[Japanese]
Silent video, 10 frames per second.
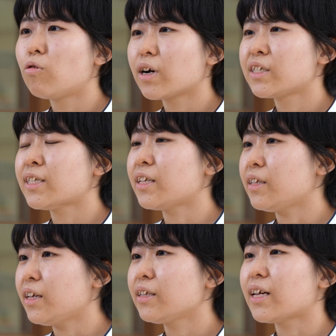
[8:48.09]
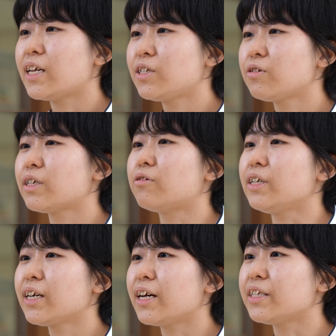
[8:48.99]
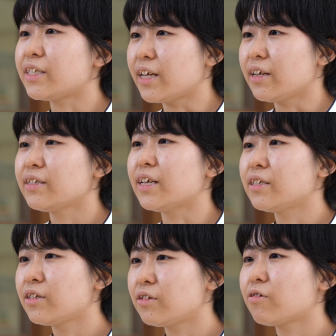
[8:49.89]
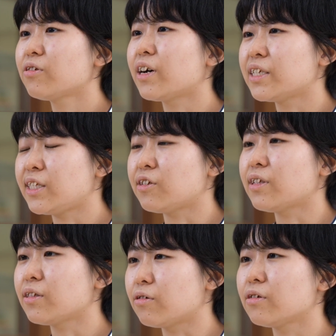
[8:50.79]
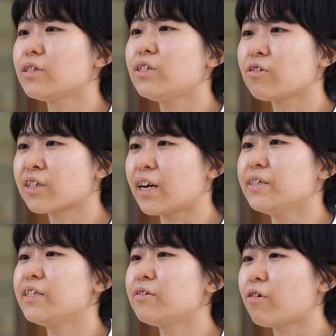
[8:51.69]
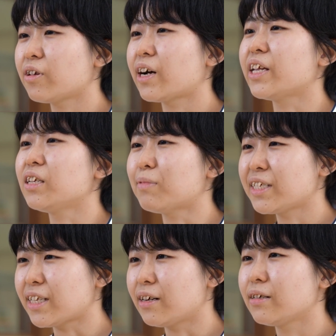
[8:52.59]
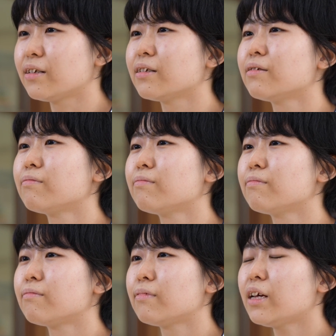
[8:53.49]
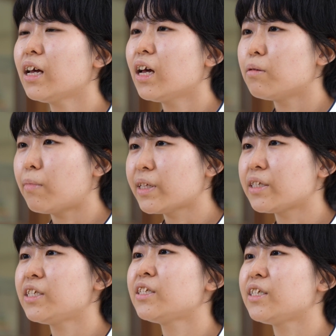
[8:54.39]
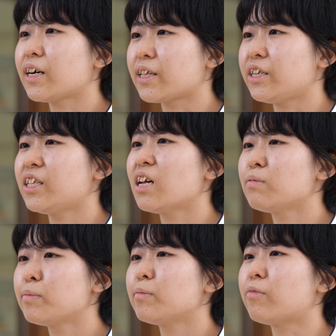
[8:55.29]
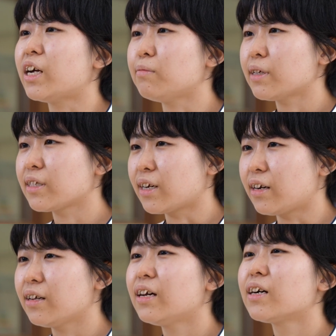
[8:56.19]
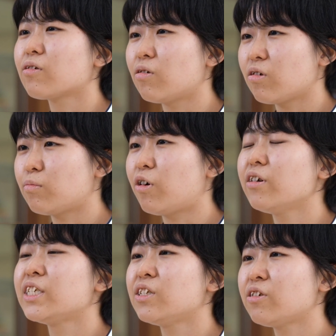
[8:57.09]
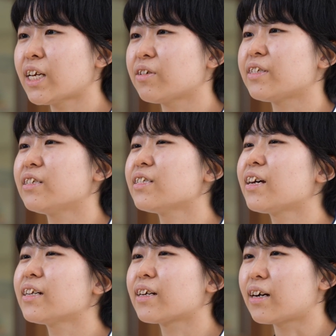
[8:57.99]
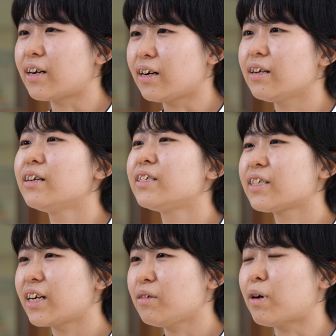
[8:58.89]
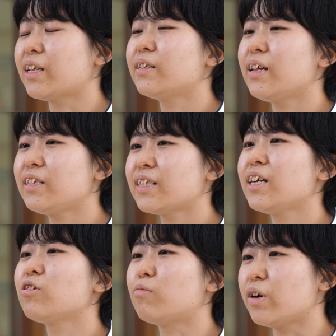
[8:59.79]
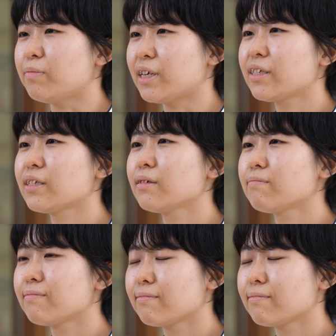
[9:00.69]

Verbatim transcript: 包括的に対象者を理解して接することが必要だと強く感じることができましたまだ知識が足りない部分もありますが今後も指導者の先生方からしっかり学んでいきたいと思います。